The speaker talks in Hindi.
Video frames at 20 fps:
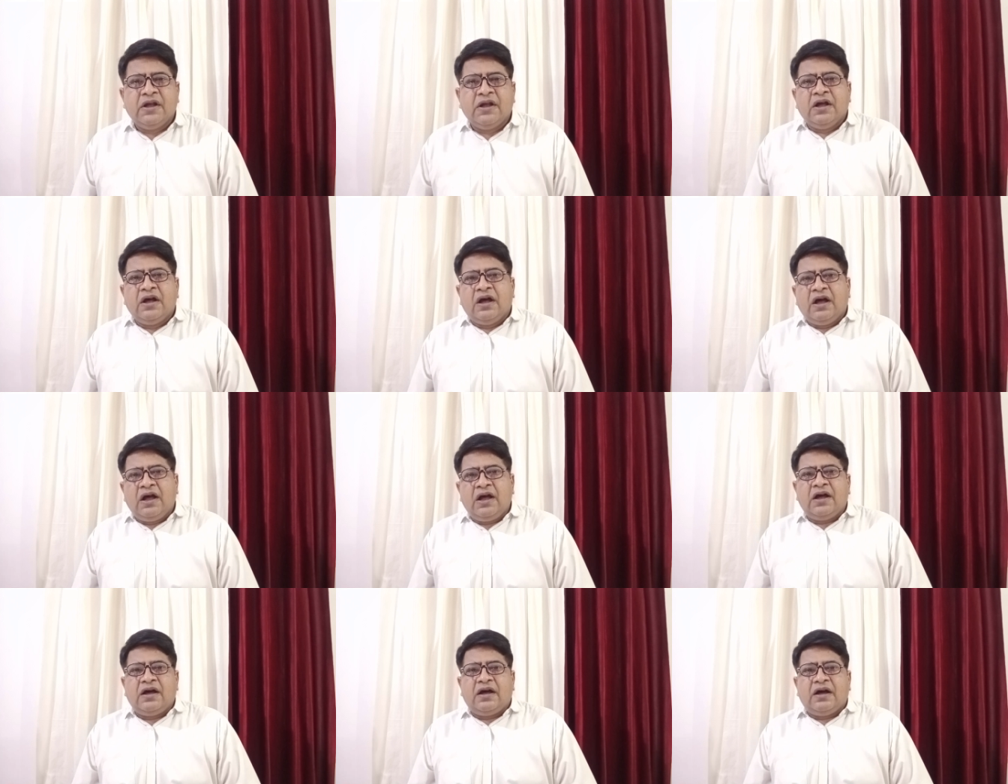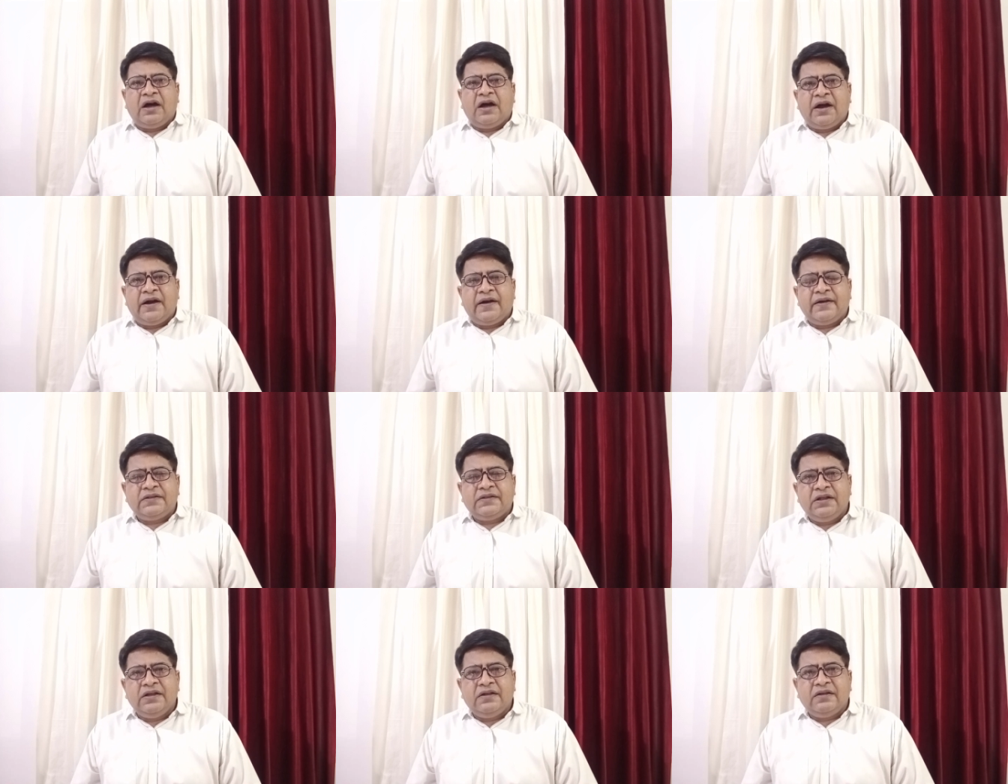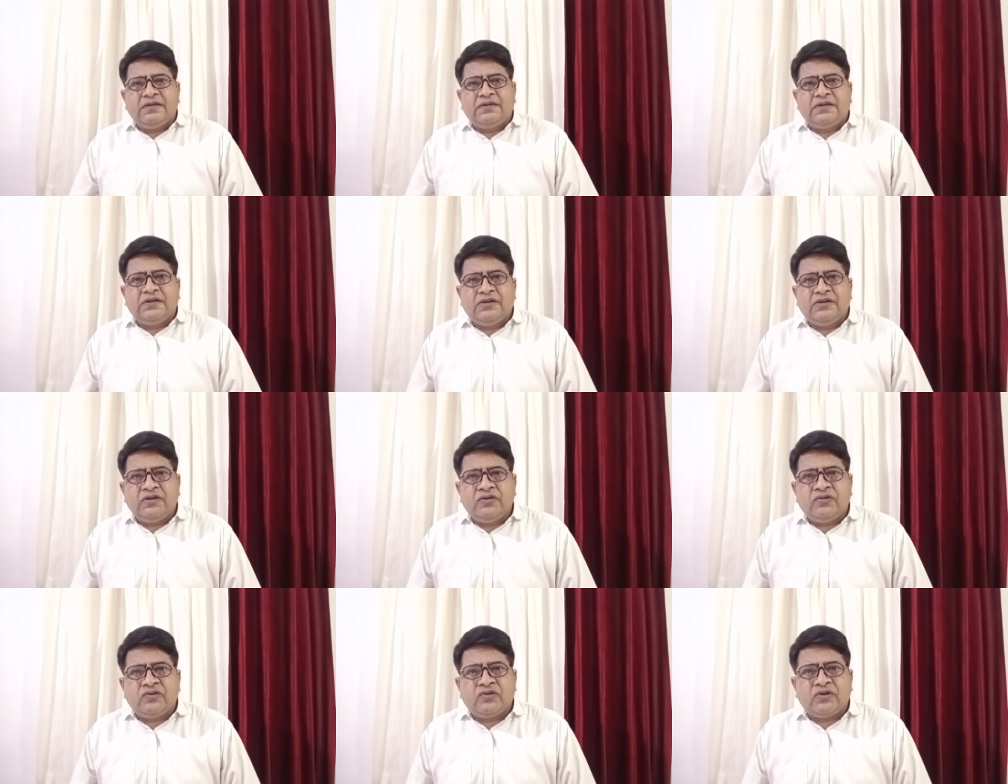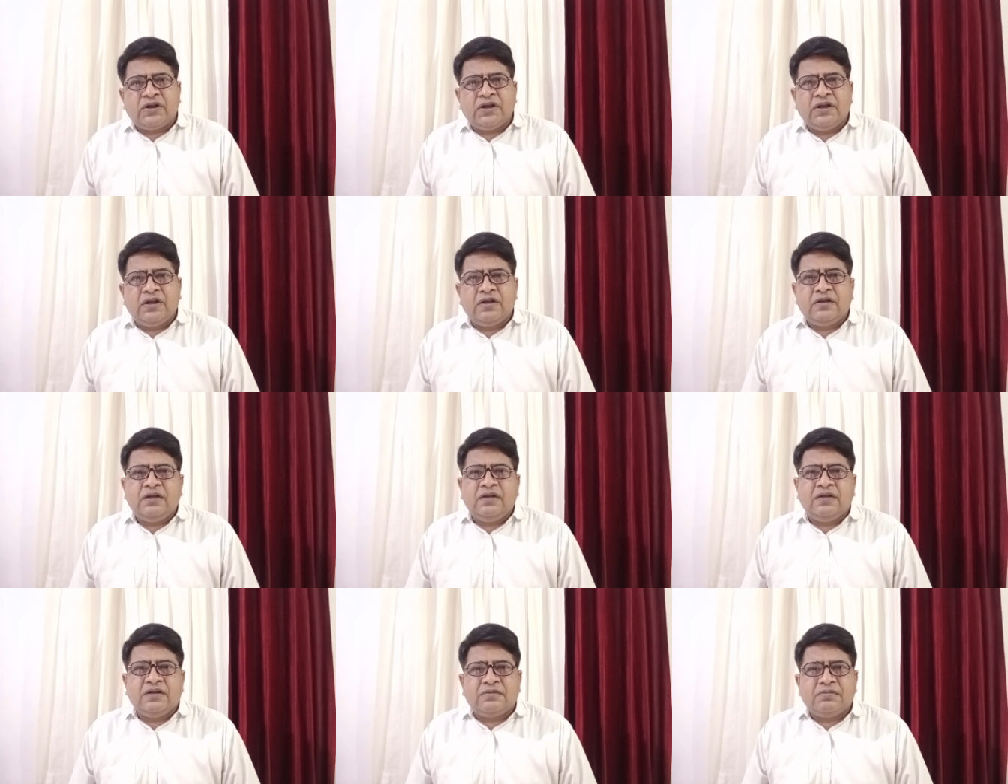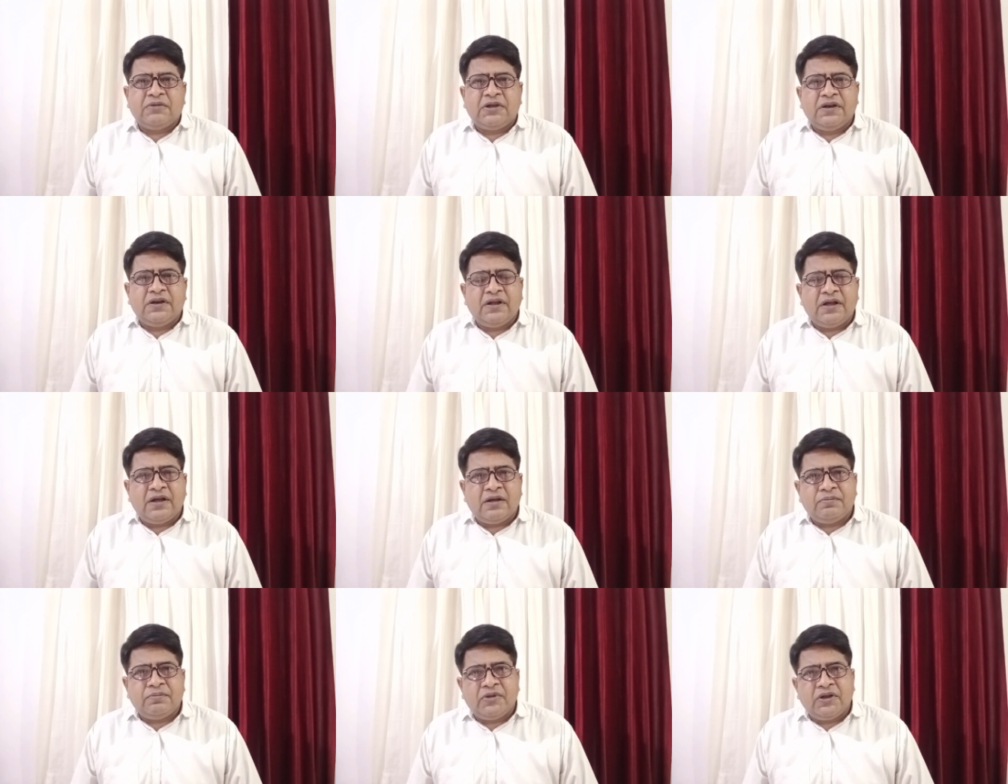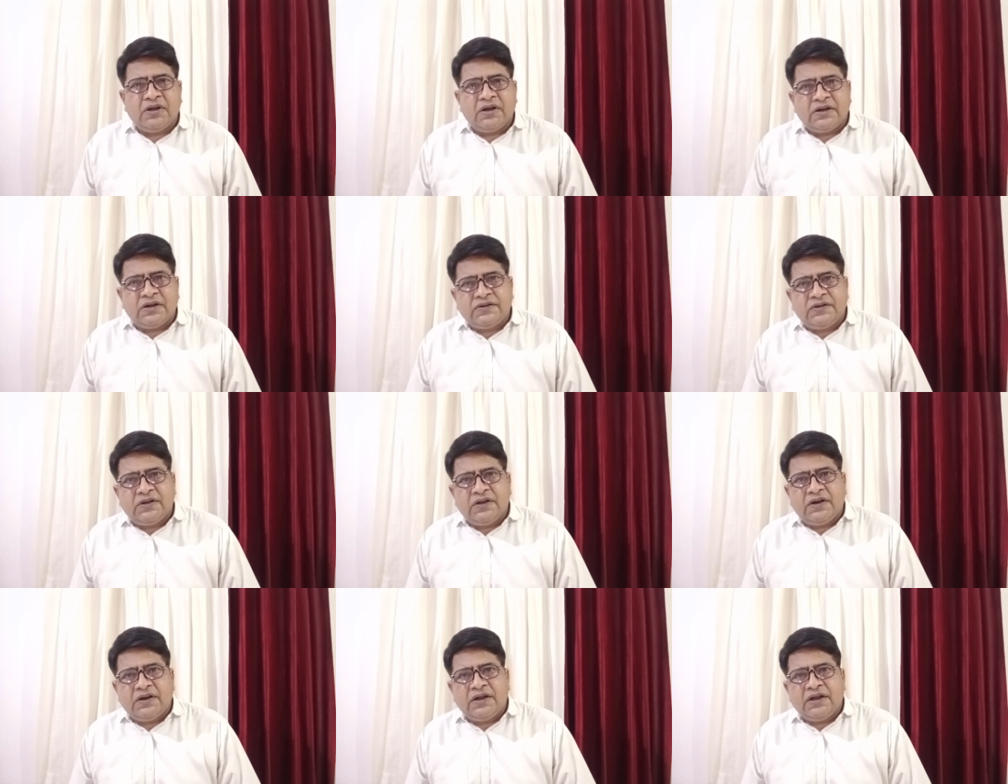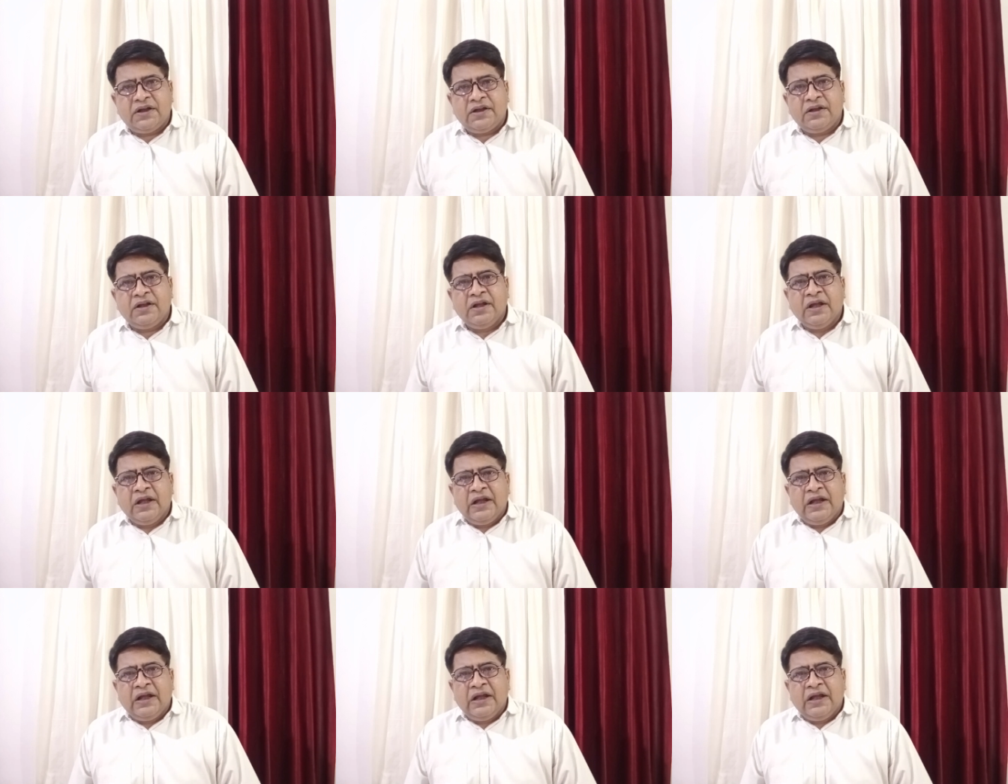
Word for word: हाँ आर्थिक स्थिति जो रहेगी इस महीने आपकी अच्छी रहेगी